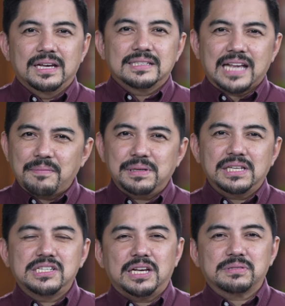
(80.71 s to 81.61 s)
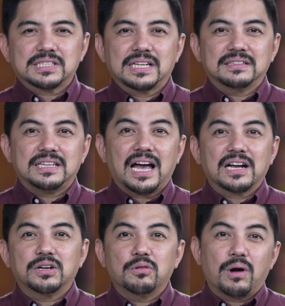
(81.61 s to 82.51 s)
Sabi ni James sa
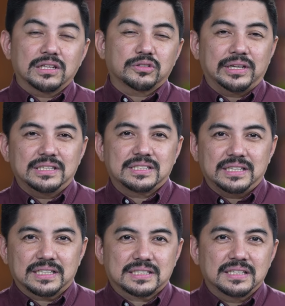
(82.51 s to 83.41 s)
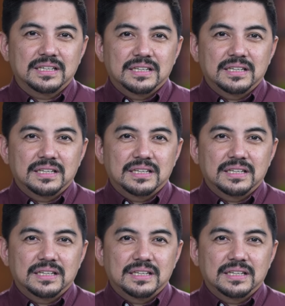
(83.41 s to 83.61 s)
Santiago 1.26,